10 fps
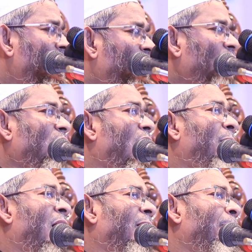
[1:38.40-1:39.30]
দোস্তরা
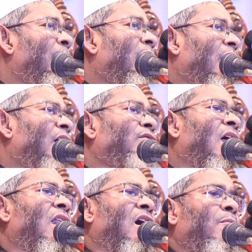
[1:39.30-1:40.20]
আমার এই জন্য
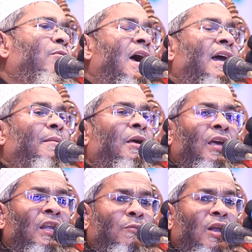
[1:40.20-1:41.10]
আল্লাহ রবুল
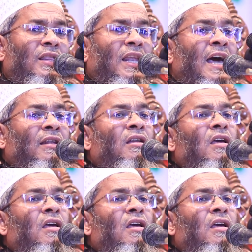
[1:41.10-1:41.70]
আলমিন বলে দিলেন